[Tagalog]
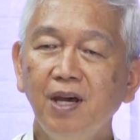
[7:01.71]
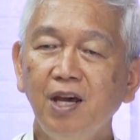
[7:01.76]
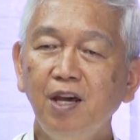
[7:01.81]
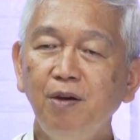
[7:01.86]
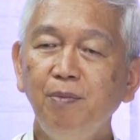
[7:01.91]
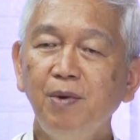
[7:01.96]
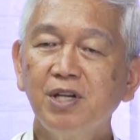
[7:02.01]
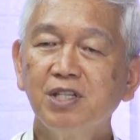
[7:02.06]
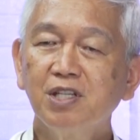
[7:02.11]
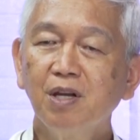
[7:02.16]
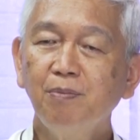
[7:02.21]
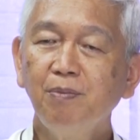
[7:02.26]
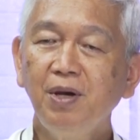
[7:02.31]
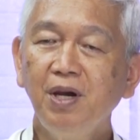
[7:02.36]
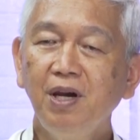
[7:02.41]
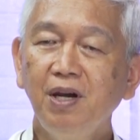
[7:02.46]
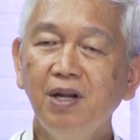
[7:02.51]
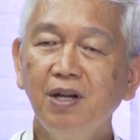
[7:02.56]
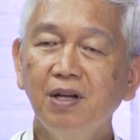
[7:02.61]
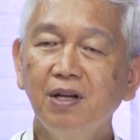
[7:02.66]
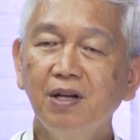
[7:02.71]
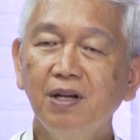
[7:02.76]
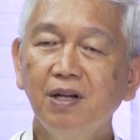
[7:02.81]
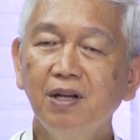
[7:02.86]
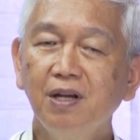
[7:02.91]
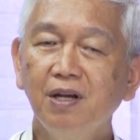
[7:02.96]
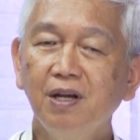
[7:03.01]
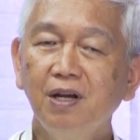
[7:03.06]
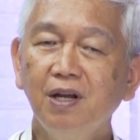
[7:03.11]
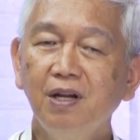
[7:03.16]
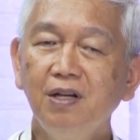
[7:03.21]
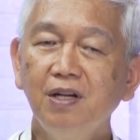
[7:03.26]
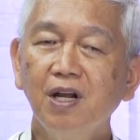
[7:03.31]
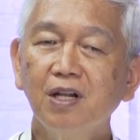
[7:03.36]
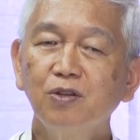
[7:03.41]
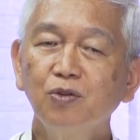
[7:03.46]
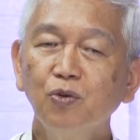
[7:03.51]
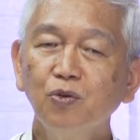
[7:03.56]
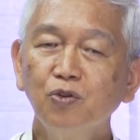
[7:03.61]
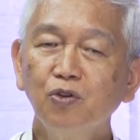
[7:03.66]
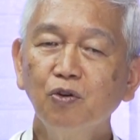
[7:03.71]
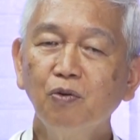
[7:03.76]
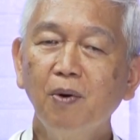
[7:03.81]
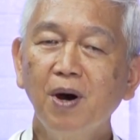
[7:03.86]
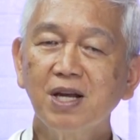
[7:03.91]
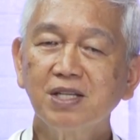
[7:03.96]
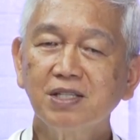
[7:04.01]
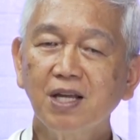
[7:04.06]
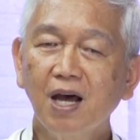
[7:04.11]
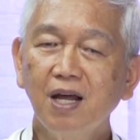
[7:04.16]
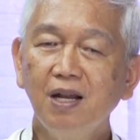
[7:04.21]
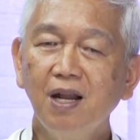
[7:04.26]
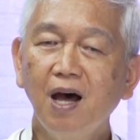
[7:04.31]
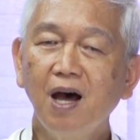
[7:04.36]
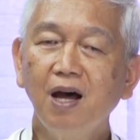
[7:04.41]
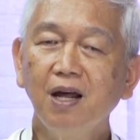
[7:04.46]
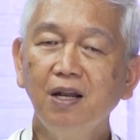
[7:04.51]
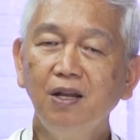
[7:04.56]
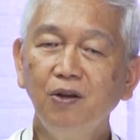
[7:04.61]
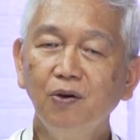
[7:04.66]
Ibig sabihin, natutuwa sana ang